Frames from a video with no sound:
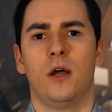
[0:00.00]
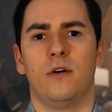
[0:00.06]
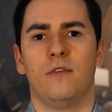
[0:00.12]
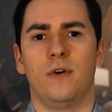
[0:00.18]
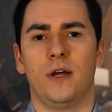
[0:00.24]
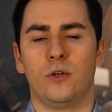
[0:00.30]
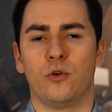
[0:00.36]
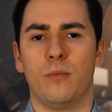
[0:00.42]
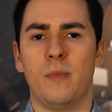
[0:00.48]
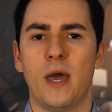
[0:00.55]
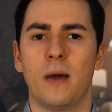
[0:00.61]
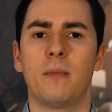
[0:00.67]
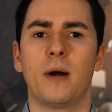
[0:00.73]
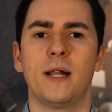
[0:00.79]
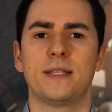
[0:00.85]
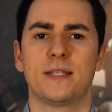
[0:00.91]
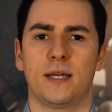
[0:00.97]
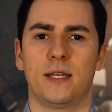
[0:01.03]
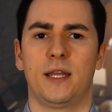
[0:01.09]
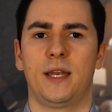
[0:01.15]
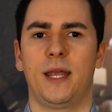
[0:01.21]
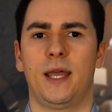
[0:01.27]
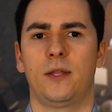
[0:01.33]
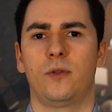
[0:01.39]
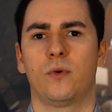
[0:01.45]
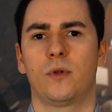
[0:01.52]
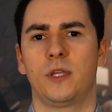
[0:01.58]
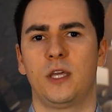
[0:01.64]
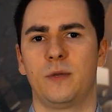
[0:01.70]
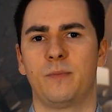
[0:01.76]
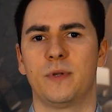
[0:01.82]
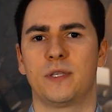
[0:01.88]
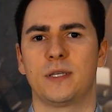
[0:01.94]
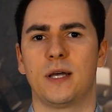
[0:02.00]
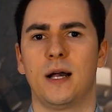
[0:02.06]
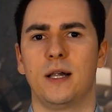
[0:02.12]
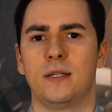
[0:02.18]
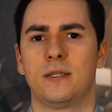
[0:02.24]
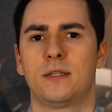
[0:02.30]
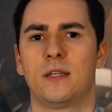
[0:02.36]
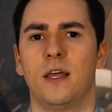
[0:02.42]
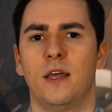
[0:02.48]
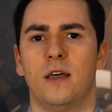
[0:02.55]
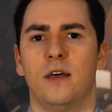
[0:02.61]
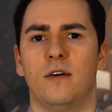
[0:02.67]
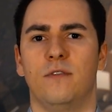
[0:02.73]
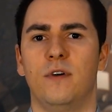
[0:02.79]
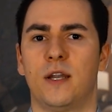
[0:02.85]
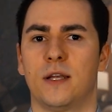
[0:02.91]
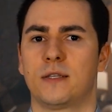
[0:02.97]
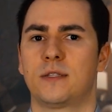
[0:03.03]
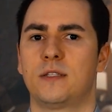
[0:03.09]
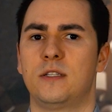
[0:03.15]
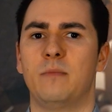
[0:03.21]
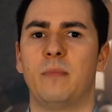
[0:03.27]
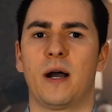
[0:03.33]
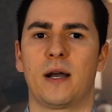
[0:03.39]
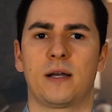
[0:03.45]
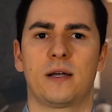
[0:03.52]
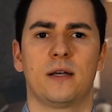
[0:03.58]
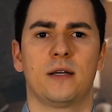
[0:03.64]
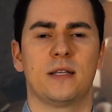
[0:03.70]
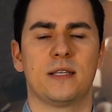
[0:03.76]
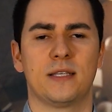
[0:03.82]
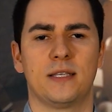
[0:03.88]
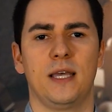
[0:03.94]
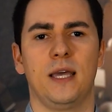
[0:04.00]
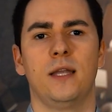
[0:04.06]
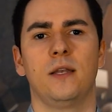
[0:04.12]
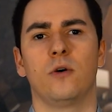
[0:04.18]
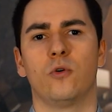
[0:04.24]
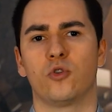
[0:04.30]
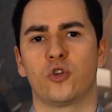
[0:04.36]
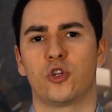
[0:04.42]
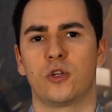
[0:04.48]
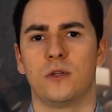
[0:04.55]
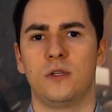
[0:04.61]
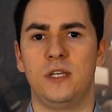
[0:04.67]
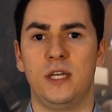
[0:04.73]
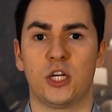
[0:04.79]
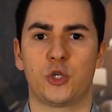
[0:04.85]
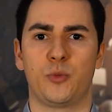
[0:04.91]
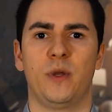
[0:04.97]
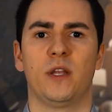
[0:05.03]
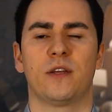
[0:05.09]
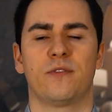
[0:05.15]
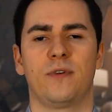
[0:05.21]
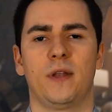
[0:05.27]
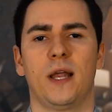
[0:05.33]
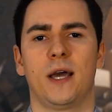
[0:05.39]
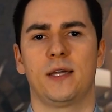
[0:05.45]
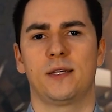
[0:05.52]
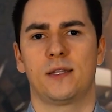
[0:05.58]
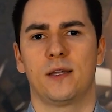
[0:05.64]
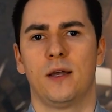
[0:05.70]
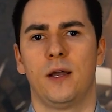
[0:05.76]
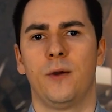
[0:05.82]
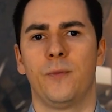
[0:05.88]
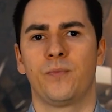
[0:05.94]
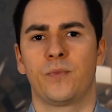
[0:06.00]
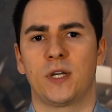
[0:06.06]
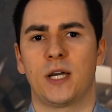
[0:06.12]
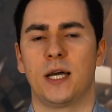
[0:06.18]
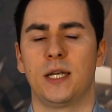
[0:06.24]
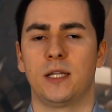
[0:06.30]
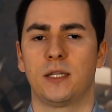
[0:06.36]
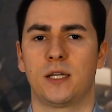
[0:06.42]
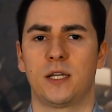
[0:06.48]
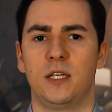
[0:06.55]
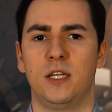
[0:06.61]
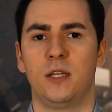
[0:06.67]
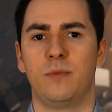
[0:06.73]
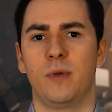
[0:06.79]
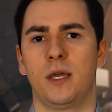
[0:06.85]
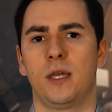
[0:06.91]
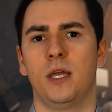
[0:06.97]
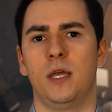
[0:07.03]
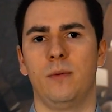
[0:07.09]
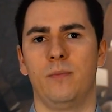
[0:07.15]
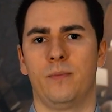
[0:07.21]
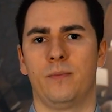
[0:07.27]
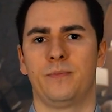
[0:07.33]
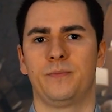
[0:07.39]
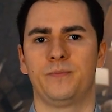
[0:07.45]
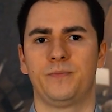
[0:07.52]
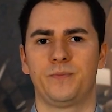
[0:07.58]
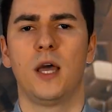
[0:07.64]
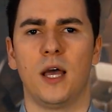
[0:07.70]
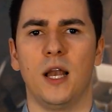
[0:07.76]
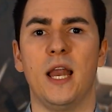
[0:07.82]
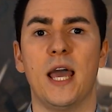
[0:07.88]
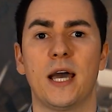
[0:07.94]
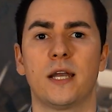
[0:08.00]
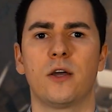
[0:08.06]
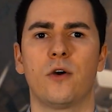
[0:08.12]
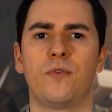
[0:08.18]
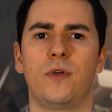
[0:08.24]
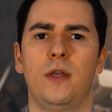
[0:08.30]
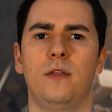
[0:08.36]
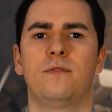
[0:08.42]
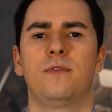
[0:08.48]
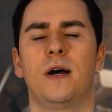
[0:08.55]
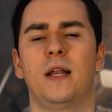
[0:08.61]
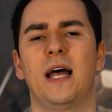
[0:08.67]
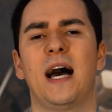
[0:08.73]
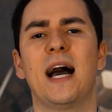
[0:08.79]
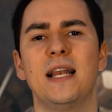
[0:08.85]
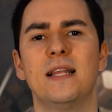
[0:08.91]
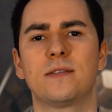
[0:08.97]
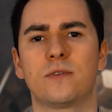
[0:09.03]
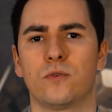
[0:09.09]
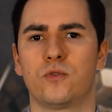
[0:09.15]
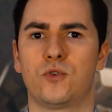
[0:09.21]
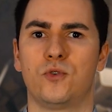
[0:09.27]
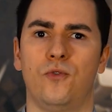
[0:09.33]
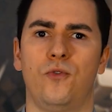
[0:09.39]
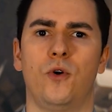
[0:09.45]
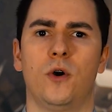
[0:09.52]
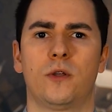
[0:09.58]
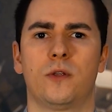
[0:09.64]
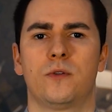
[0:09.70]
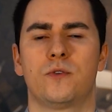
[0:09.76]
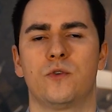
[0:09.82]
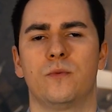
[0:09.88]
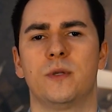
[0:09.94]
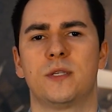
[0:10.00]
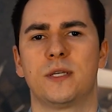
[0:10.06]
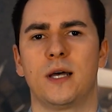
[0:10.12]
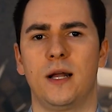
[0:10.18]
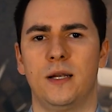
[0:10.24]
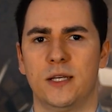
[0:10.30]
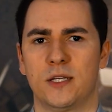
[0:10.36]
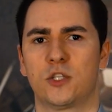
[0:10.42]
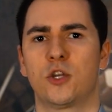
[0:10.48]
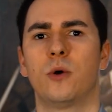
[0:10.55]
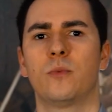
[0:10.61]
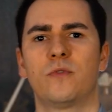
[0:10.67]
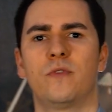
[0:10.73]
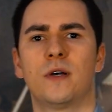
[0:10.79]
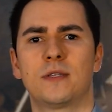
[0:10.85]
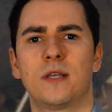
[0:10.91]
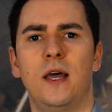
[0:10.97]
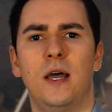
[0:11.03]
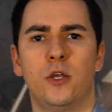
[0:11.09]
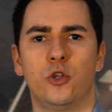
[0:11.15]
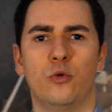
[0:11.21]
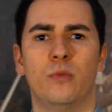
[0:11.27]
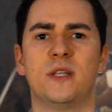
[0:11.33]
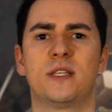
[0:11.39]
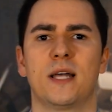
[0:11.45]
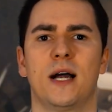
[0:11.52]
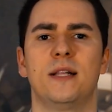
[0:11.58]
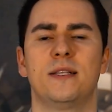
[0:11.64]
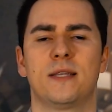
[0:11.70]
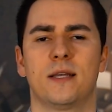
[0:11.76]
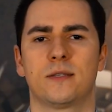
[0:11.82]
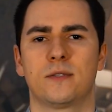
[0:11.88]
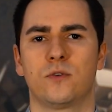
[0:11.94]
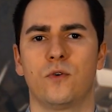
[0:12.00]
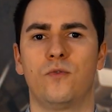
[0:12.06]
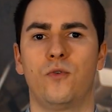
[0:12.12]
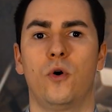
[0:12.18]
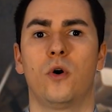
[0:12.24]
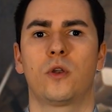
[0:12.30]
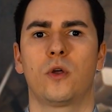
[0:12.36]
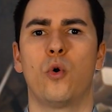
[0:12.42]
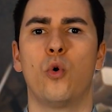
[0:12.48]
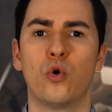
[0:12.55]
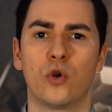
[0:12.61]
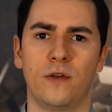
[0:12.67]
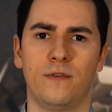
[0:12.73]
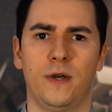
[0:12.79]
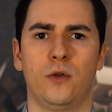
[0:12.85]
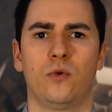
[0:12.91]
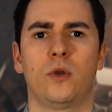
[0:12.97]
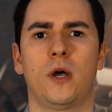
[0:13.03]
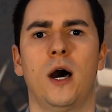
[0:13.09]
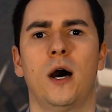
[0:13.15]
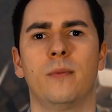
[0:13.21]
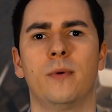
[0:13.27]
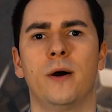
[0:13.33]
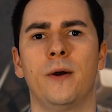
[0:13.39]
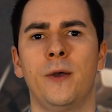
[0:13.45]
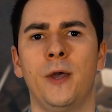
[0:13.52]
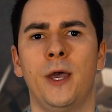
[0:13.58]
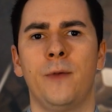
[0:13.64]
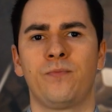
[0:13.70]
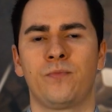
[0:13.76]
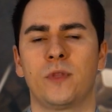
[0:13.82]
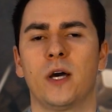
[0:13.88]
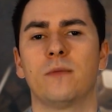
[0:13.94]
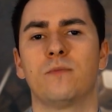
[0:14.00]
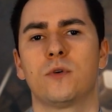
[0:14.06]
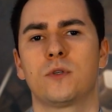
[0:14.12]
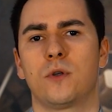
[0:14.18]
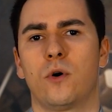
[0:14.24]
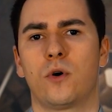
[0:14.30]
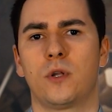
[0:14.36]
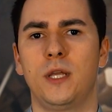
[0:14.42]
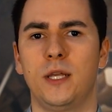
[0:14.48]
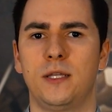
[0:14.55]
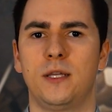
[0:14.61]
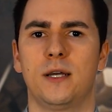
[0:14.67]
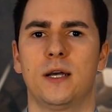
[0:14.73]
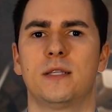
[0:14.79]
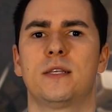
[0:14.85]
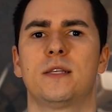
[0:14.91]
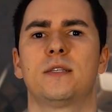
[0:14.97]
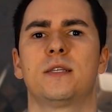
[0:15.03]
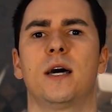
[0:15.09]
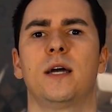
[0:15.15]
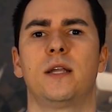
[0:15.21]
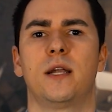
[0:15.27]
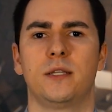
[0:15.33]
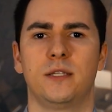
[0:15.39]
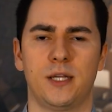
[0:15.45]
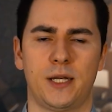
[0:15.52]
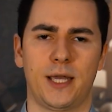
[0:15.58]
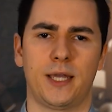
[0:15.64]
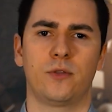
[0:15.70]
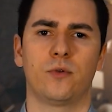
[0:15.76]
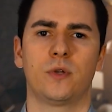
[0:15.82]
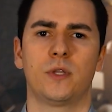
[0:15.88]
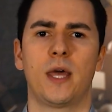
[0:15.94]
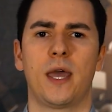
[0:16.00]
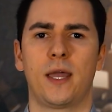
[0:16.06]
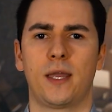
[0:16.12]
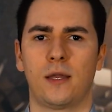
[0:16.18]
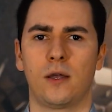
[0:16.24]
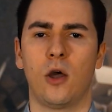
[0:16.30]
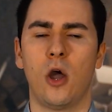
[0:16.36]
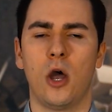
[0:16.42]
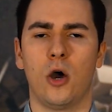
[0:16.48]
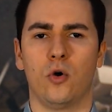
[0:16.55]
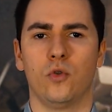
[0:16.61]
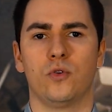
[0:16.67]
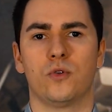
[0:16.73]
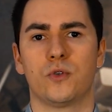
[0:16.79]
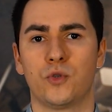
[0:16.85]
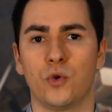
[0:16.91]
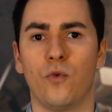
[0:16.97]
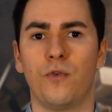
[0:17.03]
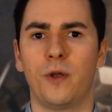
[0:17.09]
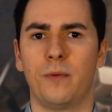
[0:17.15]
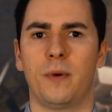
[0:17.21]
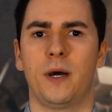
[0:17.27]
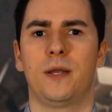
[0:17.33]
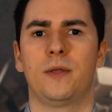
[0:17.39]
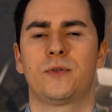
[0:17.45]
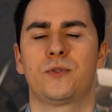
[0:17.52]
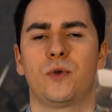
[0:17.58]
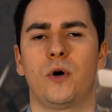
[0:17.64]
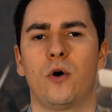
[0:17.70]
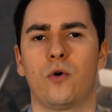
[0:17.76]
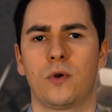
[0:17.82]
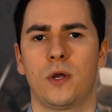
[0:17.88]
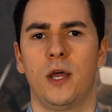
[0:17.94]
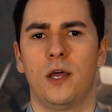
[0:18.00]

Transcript: Wenn du mehrmals eine Rechnung nicht bezahlst, wird das die Bank sehen und dir später vielleicht keinen Kredit mehr geben. Lerne auf jeden Fall alles und sofort zu bezahlen. Es kommt was, du bezahlst das sofort ohne Wenn und Aber. Dann musst du auch nicht die ganze Zeit an die Rechnung denken und so vermeidest du auch